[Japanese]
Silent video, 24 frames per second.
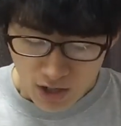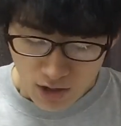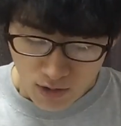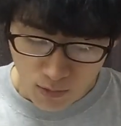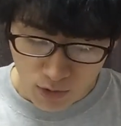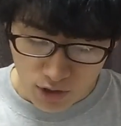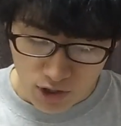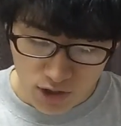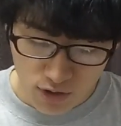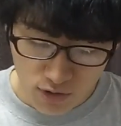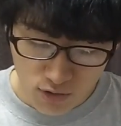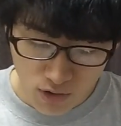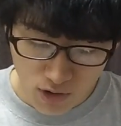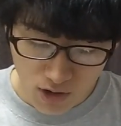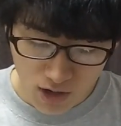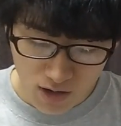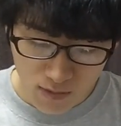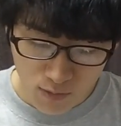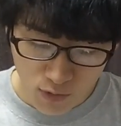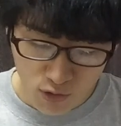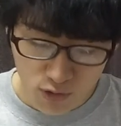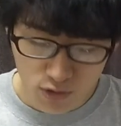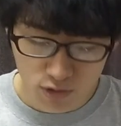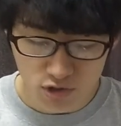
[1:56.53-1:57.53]
これ
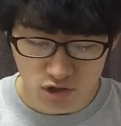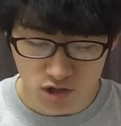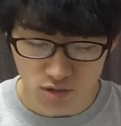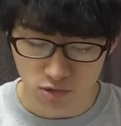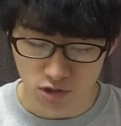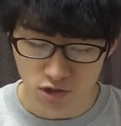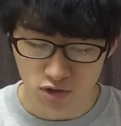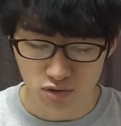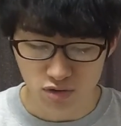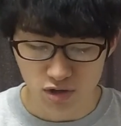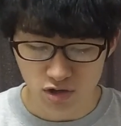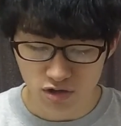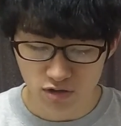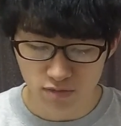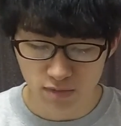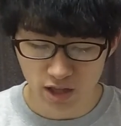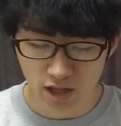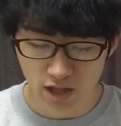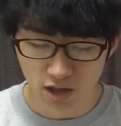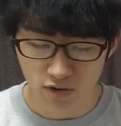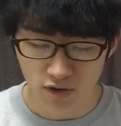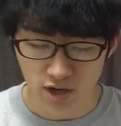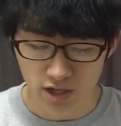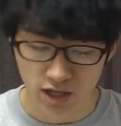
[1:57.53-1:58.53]
ヒロアカもこの順位も低め
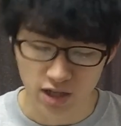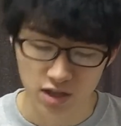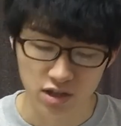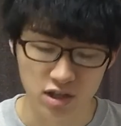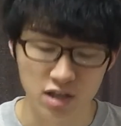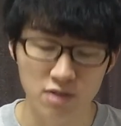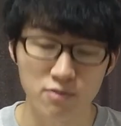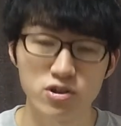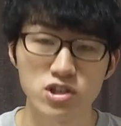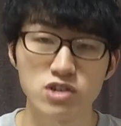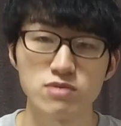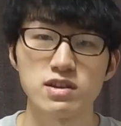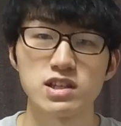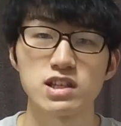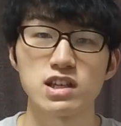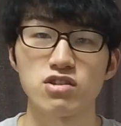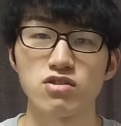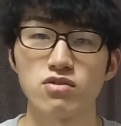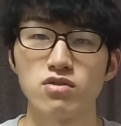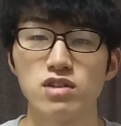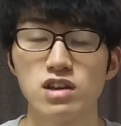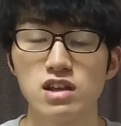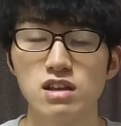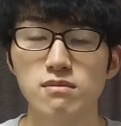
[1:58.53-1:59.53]
なのかなって気もしますけ
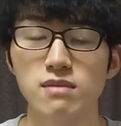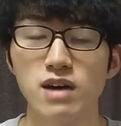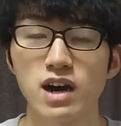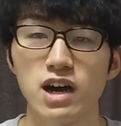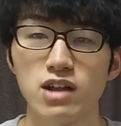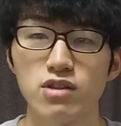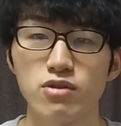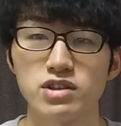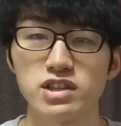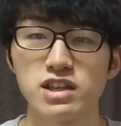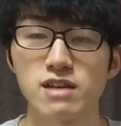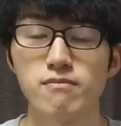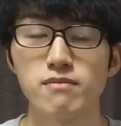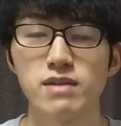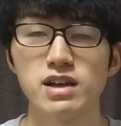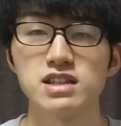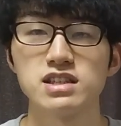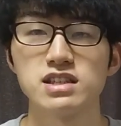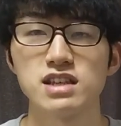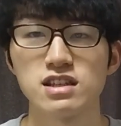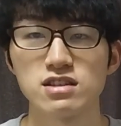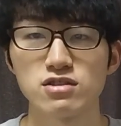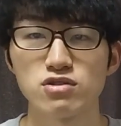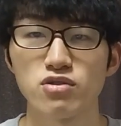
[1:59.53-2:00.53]
ど、今、あの、全面
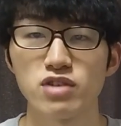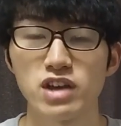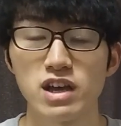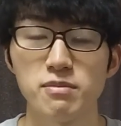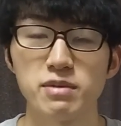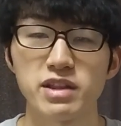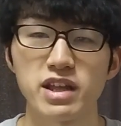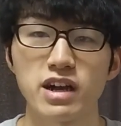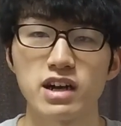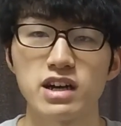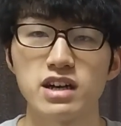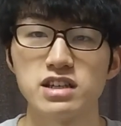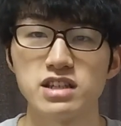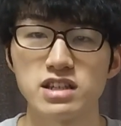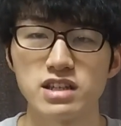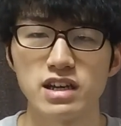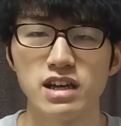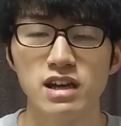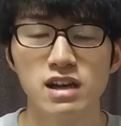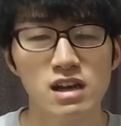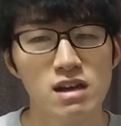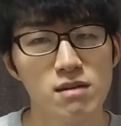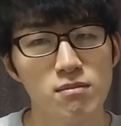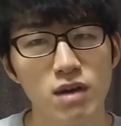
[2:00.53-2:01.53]
戦争編みたいな感じ
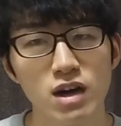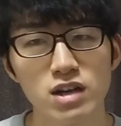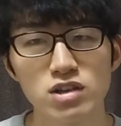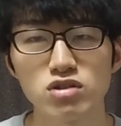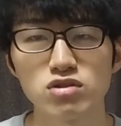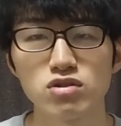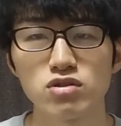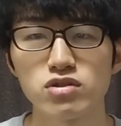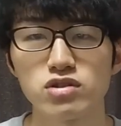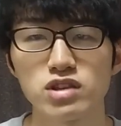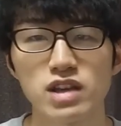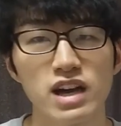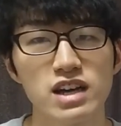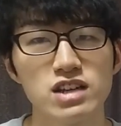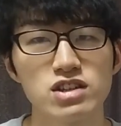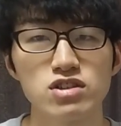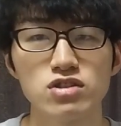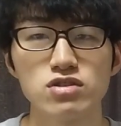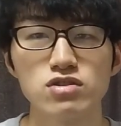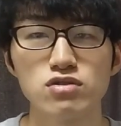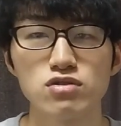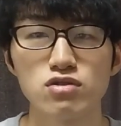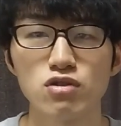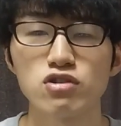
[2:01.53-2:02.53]
で、まあちょっと最
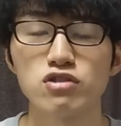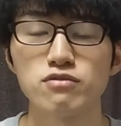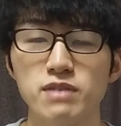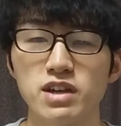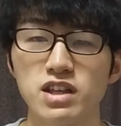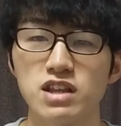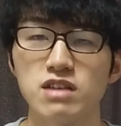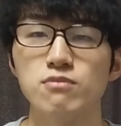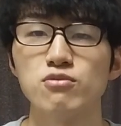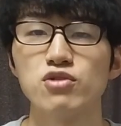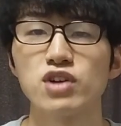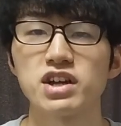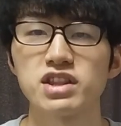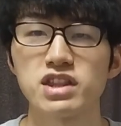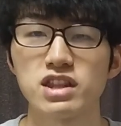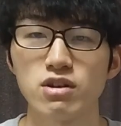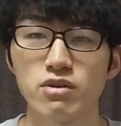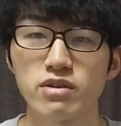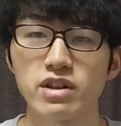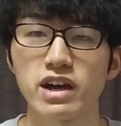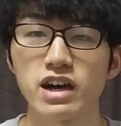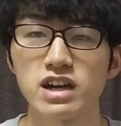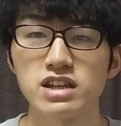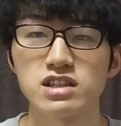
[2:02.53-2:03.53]
終局に向かってる
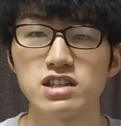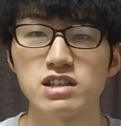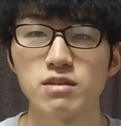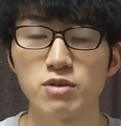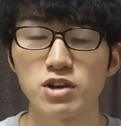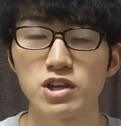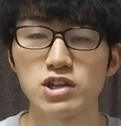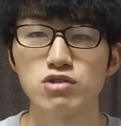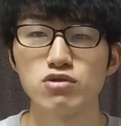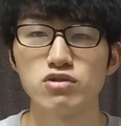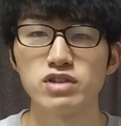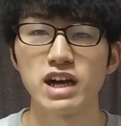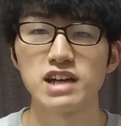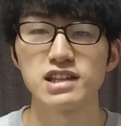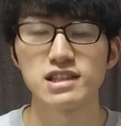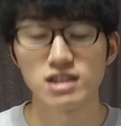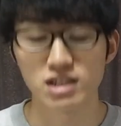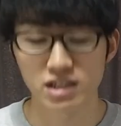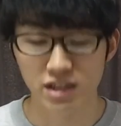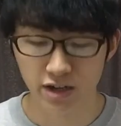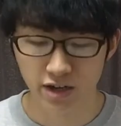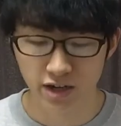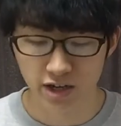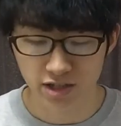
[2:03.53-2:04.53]
ような感じで、非常に熱
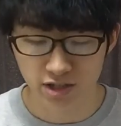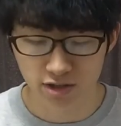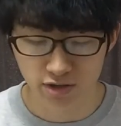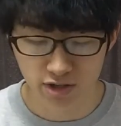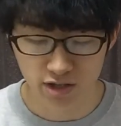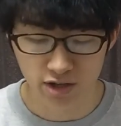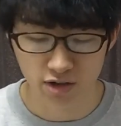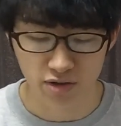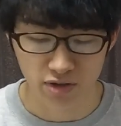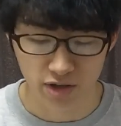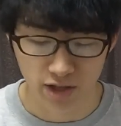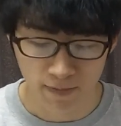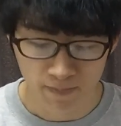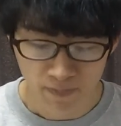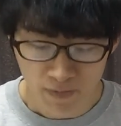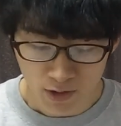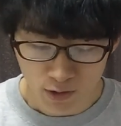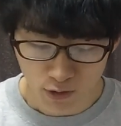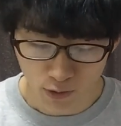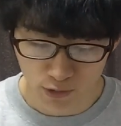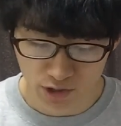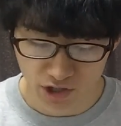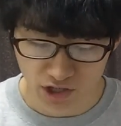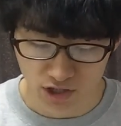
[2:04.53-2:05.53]
い展開が続いてるのでね、
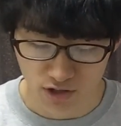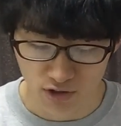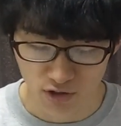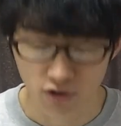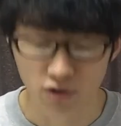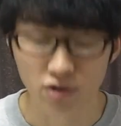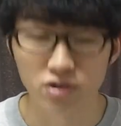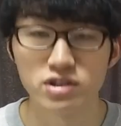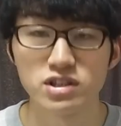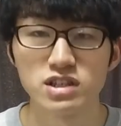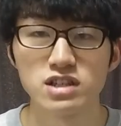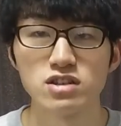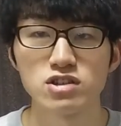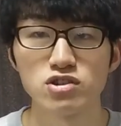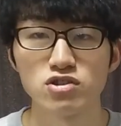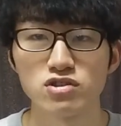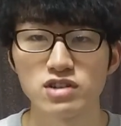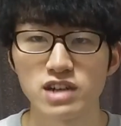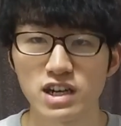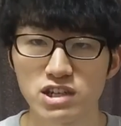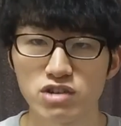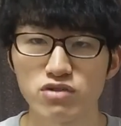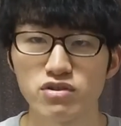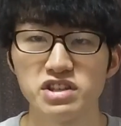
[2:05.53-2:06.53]
本誌の方、週
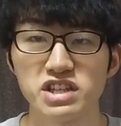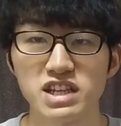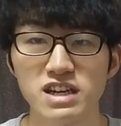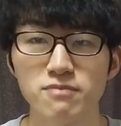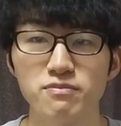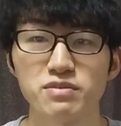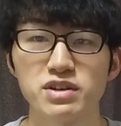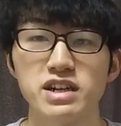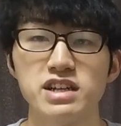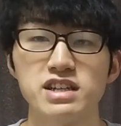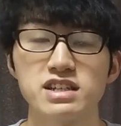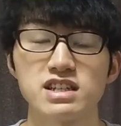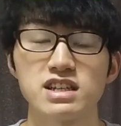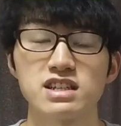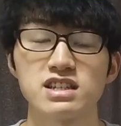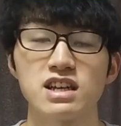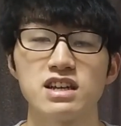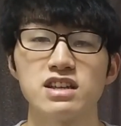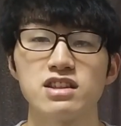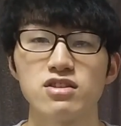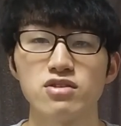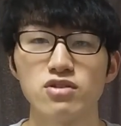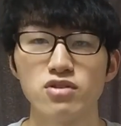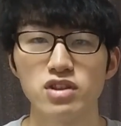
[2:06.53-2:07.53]
刊少年ジャンプで連載さ
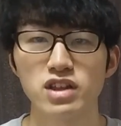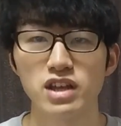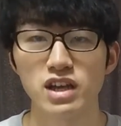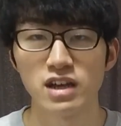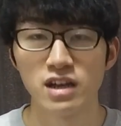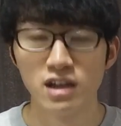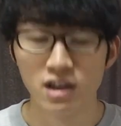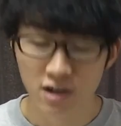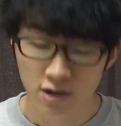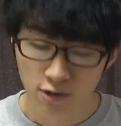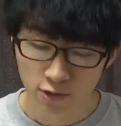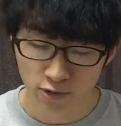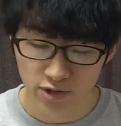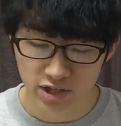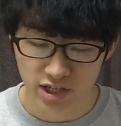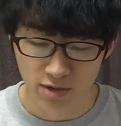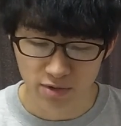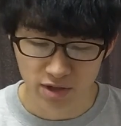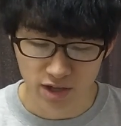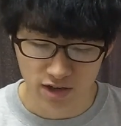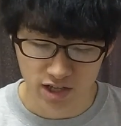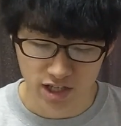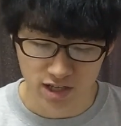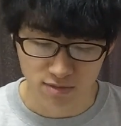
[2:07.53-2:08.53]
れてるので、こちら
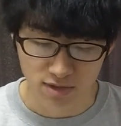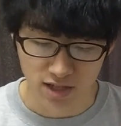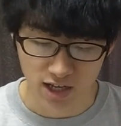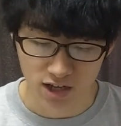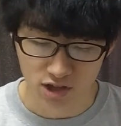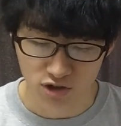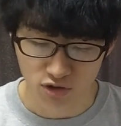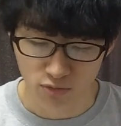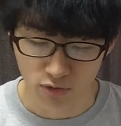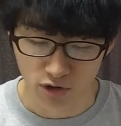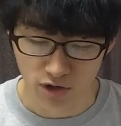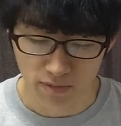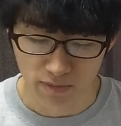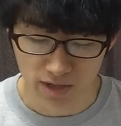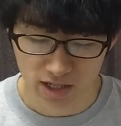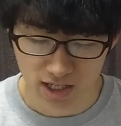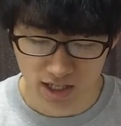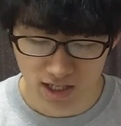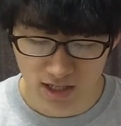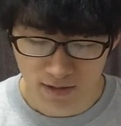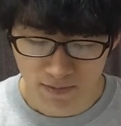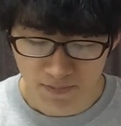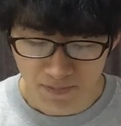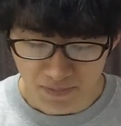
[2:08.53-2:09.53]
も楽しみだなと思いま
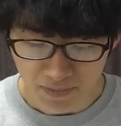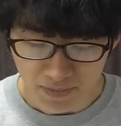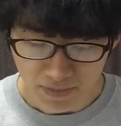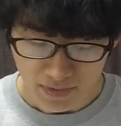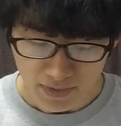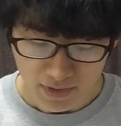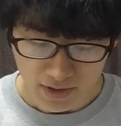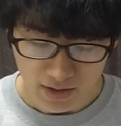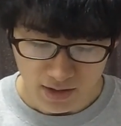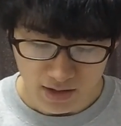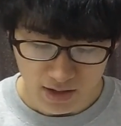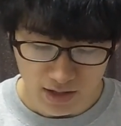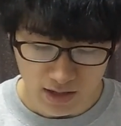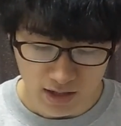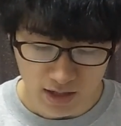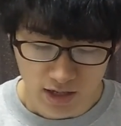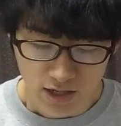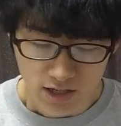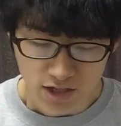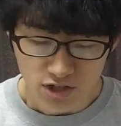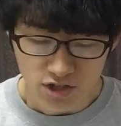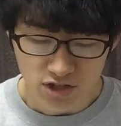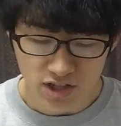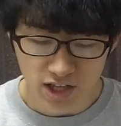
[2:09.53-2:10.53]
す。
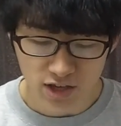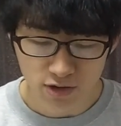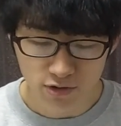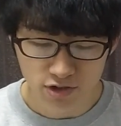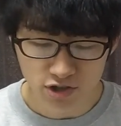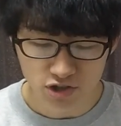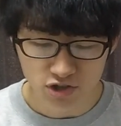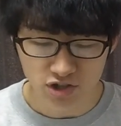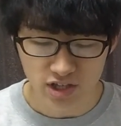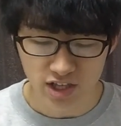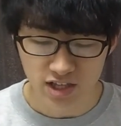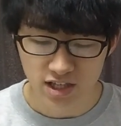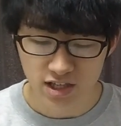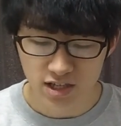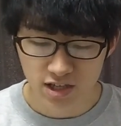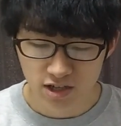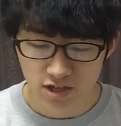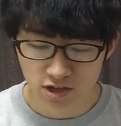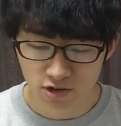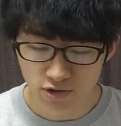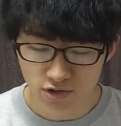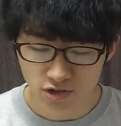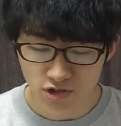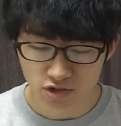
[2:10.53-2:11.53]
続いてよんじゅういです。
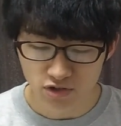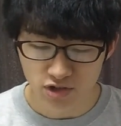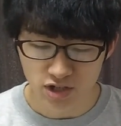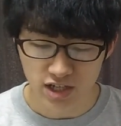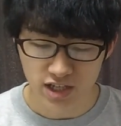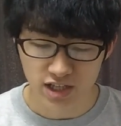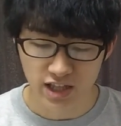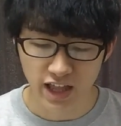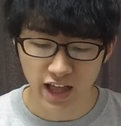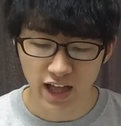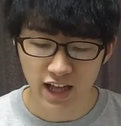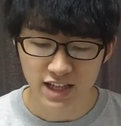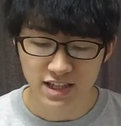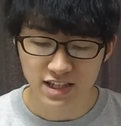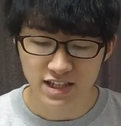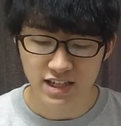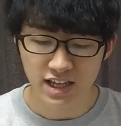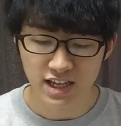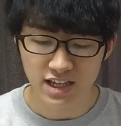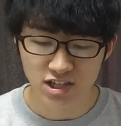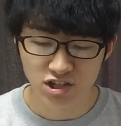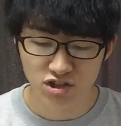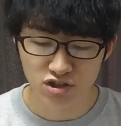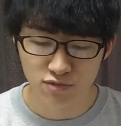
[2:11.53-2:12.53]
よんじゅうい、七津
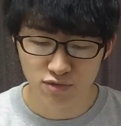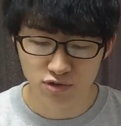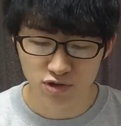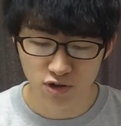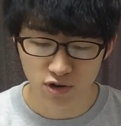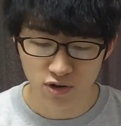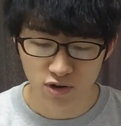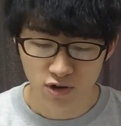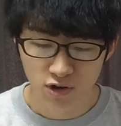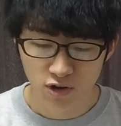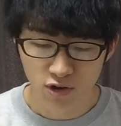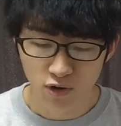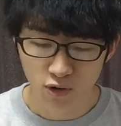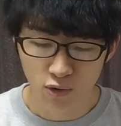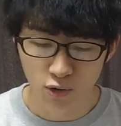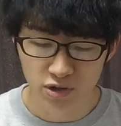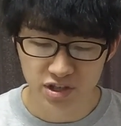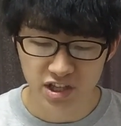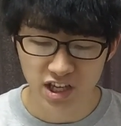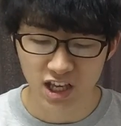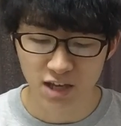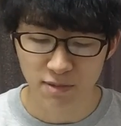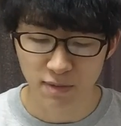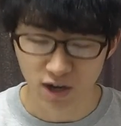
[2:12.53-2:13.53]
屋忍の宝
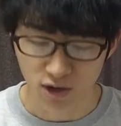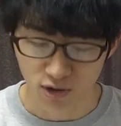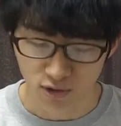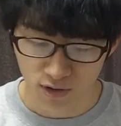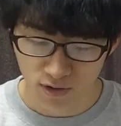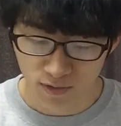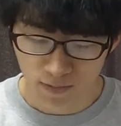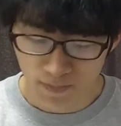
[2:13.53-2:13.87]
石箱。